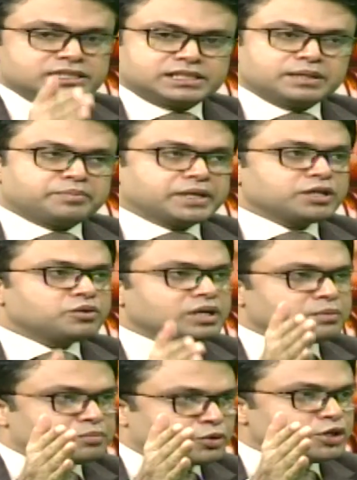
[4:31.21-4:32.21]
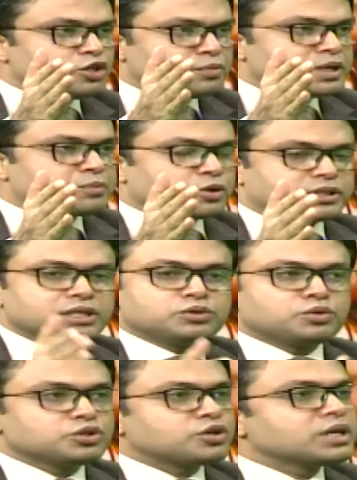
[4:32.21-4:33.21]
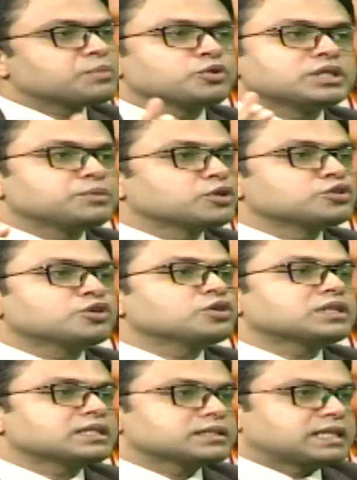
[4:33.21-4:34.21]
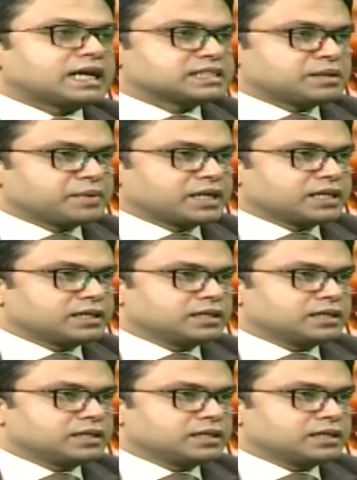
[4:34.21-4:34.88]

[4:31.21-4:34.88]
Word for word: সেই বের হওয়ার বহির্গমনের পথে কোনো ধরনের প্রতিবন্ধকতা থাকা যাবে না